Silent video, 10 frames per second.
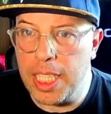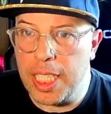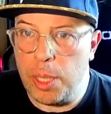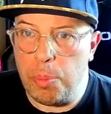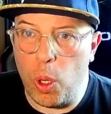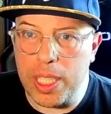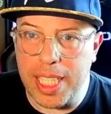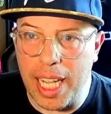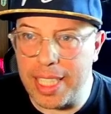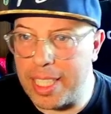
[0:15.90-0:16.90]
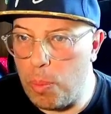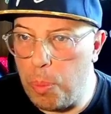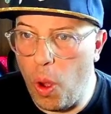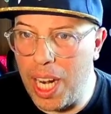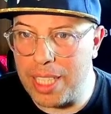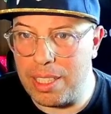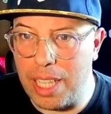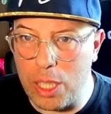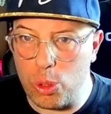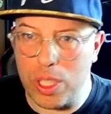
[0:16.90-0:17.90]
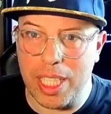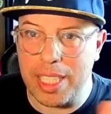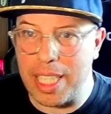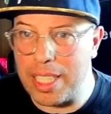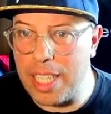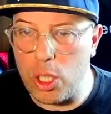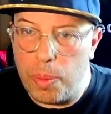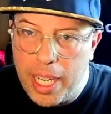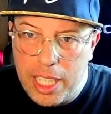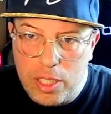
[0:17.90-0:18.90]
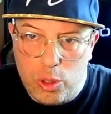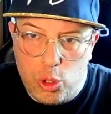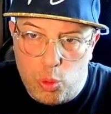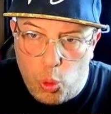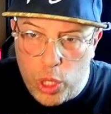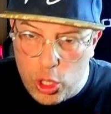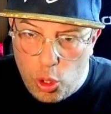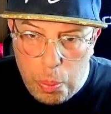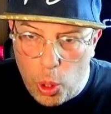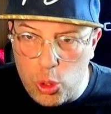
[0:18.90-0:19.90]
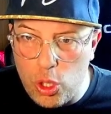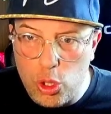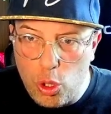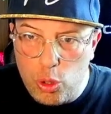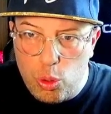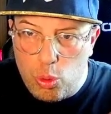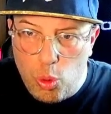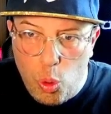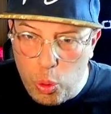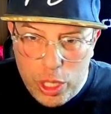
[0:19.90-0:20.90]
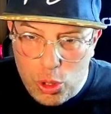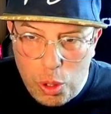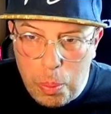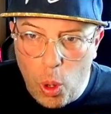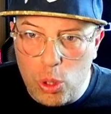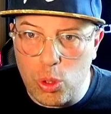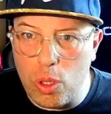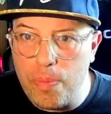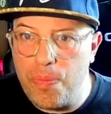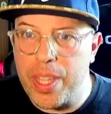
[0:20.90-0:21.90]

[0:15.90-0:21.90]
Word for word: poi Sainz un po' allatitato, si è riscattato ma il quinto posto è il solito suo quinto posto.